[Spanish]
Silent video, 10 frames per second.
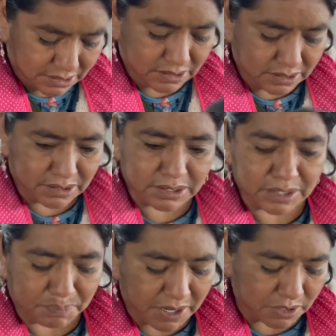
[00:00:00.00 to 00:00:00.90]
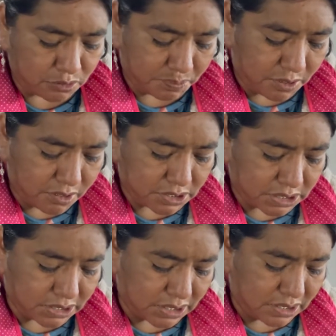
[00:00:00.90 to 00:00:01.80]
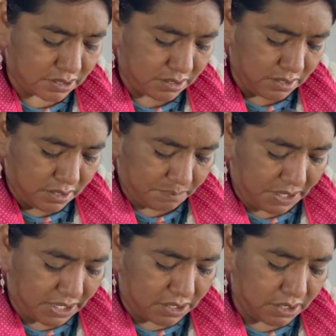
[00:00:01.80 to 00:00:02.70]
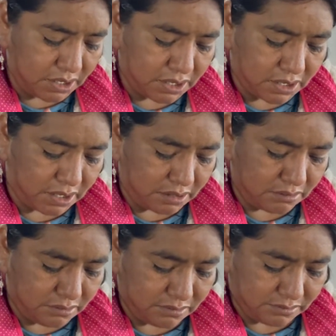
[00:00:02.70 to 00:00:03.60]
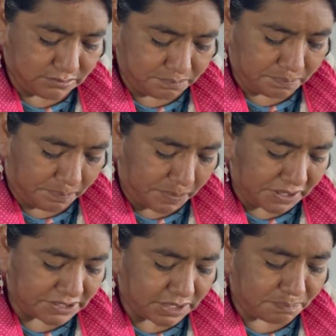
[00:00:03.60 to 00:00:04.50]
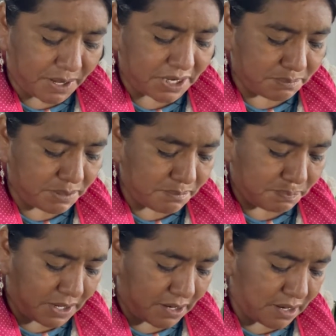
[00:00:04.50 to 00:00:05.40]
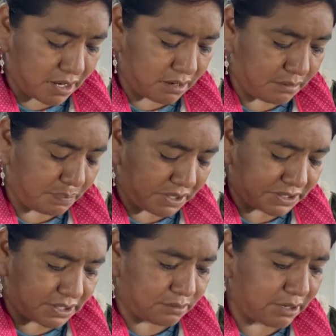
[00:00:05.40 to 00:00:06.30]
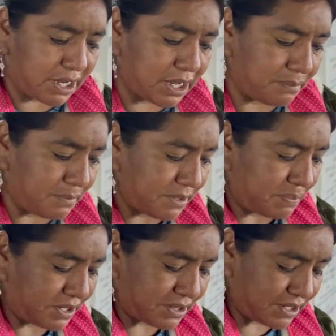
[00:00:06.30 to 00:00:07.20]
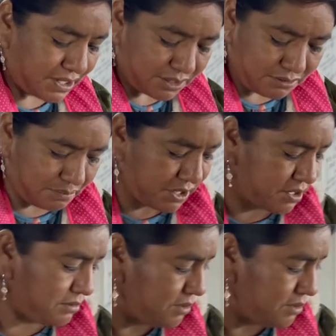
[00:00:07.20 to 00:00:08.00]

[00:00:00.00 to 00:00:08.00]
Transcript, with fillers: Sí, sí, sí, sí para tu próstata, para el hígado, para que se pare bien parado, para que se duerma, para que te quedes dormido,